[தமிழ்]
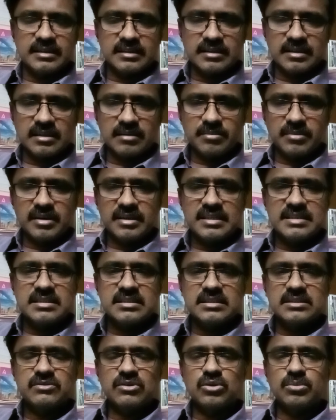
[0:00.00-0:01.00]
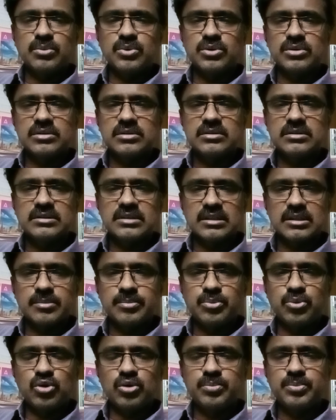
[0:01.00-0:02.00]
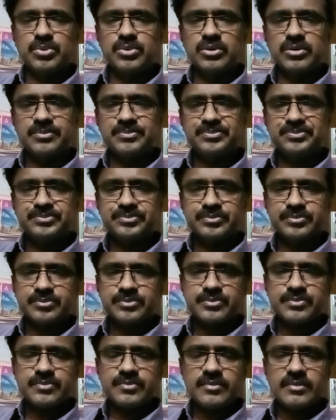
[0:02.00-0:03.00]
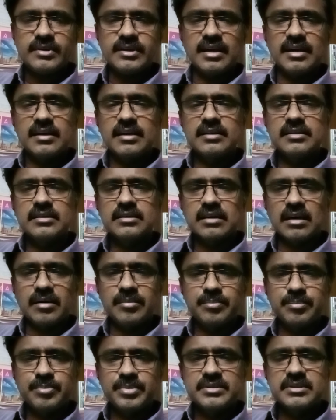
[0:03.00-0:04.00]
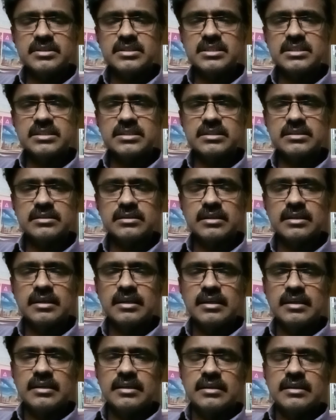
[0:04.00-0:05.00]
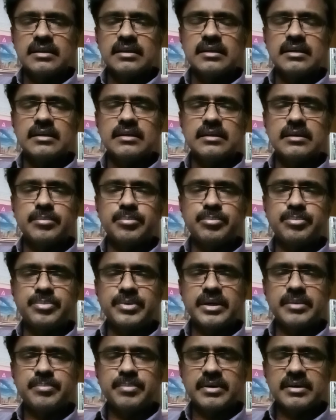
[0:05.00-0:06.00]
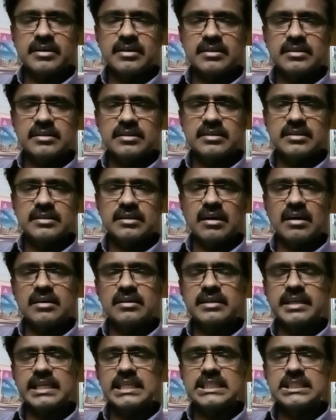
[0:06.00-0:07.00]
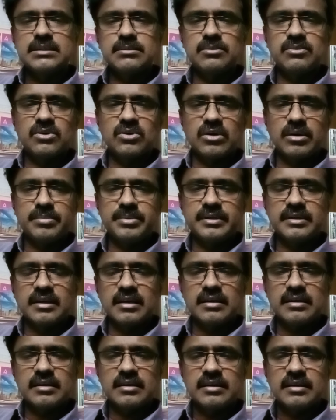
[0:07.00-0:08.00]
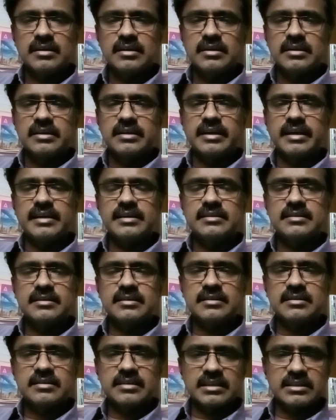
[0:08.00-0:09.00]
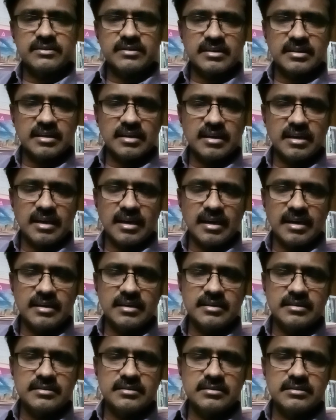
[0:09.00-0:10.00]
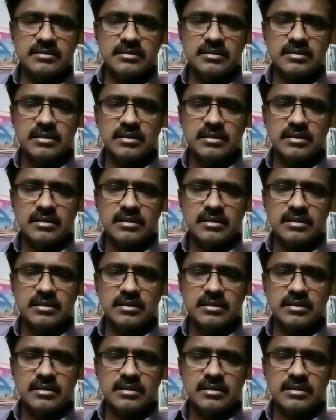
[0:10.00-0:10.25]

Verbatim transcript: இந்த மாதிரி இன்சிடென்ட் வரும்பொழுது இதற்கு பொறுப்பு அல்லது காம்பன்சேஷன் பே பண்ணுறதுக்கு யாருக்கு எலிஜிபிள் வரும் அப்படின்னா எய்தர் டிரைவரா அல்லது